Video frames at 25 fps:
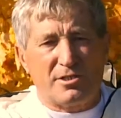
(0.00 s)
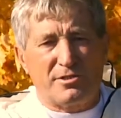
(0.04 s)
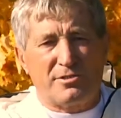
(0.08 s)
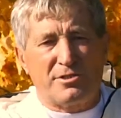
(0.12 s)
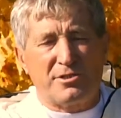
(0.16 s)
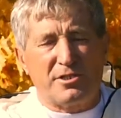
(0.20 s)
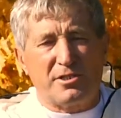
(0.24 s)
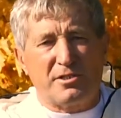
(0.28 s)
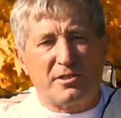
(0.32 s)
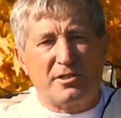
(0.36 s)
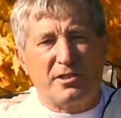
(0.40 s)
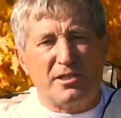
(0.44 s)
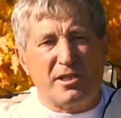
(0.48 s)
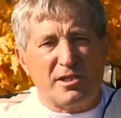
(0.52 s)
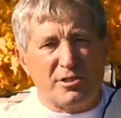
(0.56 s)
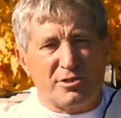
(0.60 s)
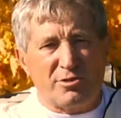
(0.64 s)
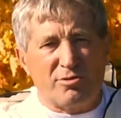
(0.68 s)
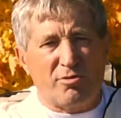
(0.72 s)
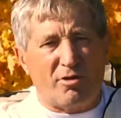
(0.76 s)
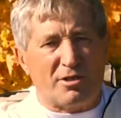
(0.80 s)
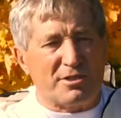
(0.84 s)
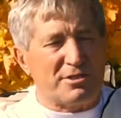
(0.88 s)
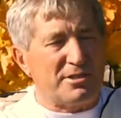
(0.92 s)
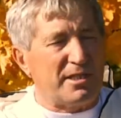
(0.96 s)

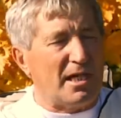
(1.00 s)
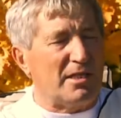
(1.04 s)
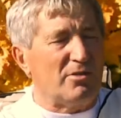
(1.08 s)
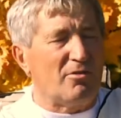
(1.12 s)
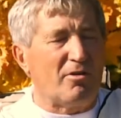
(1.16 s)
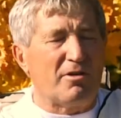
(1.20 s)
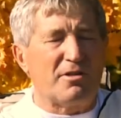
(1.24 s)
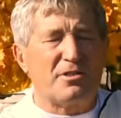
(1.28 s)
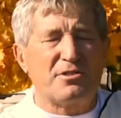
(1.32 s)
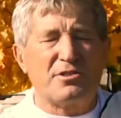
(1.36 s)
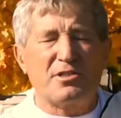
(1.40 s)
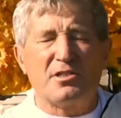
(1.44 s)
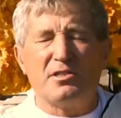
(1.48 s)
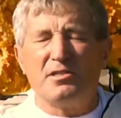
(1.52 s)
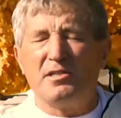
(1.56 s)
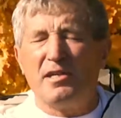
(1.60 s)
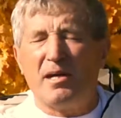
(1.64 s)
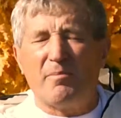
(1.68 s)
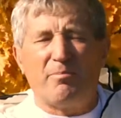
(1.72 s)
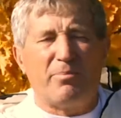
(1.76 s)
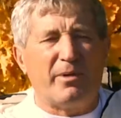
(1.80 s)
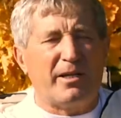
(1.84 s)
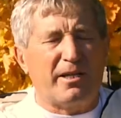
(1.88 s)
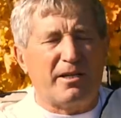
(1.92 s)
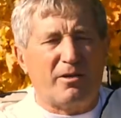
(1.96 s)
Гнездо становится
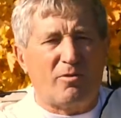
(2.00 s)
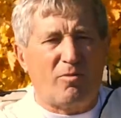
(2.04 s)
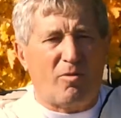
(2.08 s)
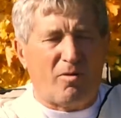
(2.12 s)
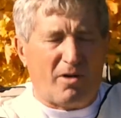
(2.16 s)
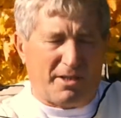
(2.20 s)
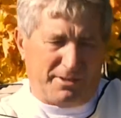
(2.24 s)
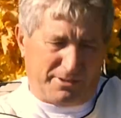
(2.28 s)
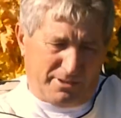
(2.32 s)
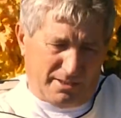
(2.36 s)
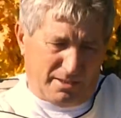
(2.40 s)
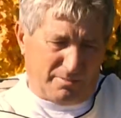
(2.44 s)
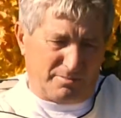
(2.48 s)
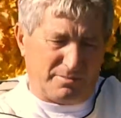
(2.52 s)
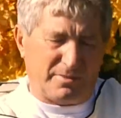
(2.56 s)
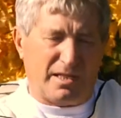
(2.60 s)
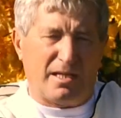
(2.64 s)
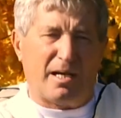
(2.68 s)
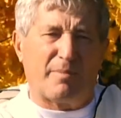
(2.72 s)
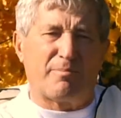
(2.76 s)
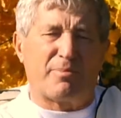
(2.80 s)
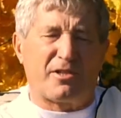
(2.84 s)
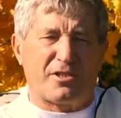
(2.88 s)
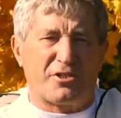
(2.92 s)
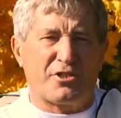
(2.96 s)
непригодным
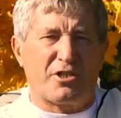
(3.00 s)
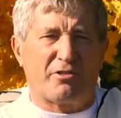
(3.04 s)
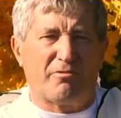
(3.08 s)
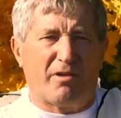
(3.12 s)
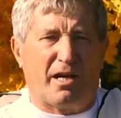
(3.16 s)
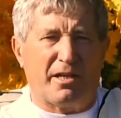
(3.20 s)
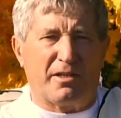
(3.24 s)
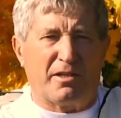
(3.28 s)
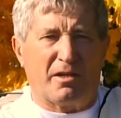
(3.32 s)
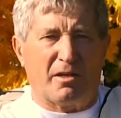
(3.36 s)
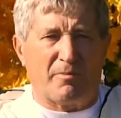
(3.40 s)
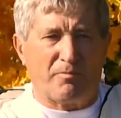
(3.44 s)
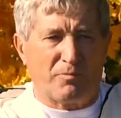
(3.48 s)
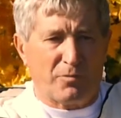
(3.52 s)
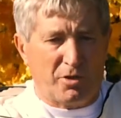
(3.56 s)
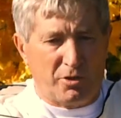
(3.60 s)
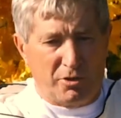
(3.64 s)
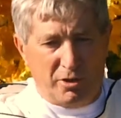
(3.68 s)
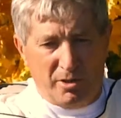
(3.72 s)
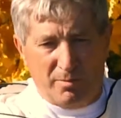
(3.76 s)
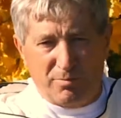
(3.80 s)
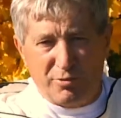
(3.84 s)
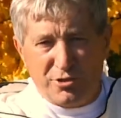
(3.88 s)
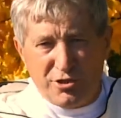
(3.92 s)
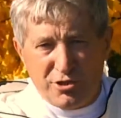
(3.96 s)
для проживания.
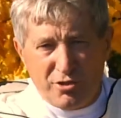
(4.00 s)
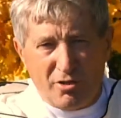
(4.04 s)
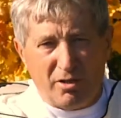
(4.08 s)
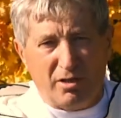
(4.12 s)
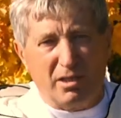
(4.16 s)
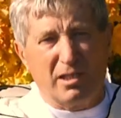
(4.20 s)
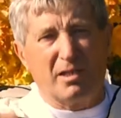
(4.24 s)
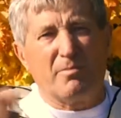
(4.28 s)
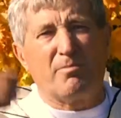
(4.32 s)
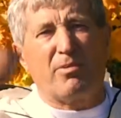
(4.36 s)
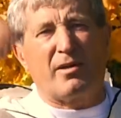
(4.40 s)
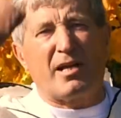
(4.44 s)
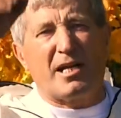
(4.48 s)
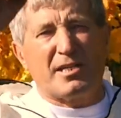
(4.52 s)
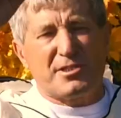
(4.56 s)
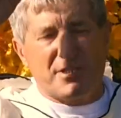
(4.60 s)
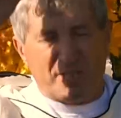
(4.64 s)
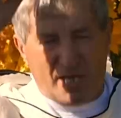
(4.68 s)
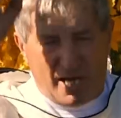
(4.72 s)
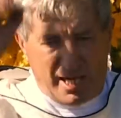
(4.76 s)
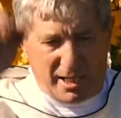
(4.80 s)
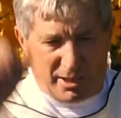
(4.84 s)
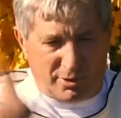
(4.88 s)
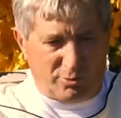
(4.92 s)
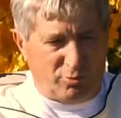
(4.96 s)
И пчелы,
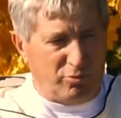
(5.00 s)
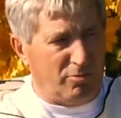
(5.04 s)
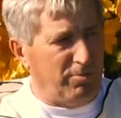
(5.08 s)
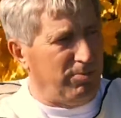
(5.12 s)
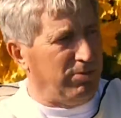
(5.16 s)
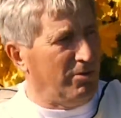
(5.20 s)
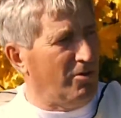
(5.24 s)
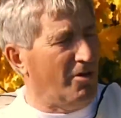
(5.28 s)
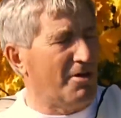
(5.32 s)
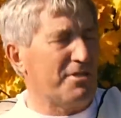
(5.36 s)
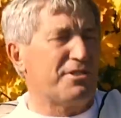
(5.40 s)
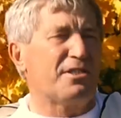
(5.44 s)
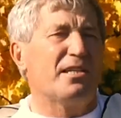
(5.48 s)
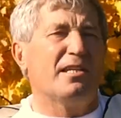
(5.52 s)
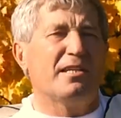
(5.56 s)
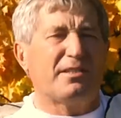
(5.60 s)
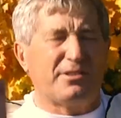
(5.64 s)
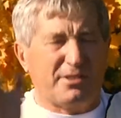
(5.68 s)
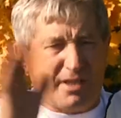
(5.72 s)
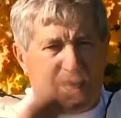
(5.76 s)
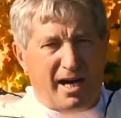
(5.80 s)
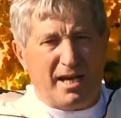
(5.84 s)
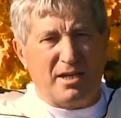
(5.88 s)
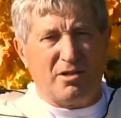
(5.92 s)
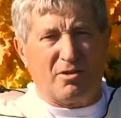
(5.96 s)
бросая дупло,
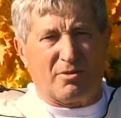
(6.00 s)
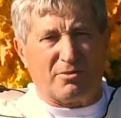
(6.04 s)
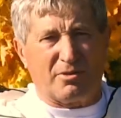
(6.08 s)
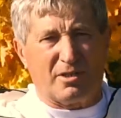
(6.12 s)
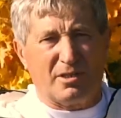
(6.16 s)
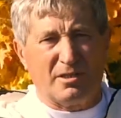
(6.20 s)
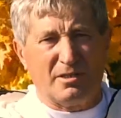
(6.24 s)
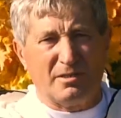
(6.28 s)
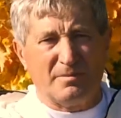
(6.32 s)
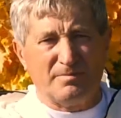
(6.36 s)
слетают.